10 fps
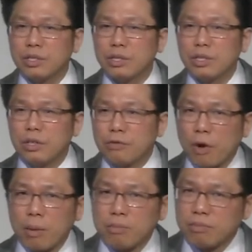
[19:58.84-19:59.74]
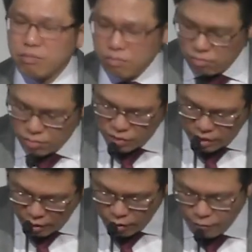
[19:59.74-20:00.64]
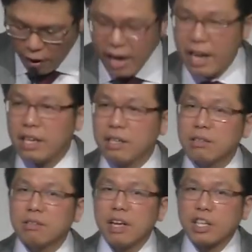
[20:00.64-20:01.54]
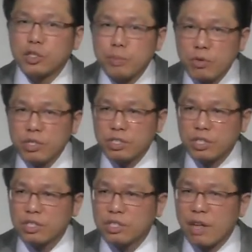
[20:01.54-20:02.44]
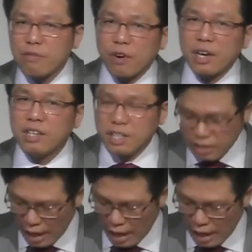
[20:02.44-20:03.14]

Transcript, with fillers: 救这些人，救保罗呢？脱离那极大死亡，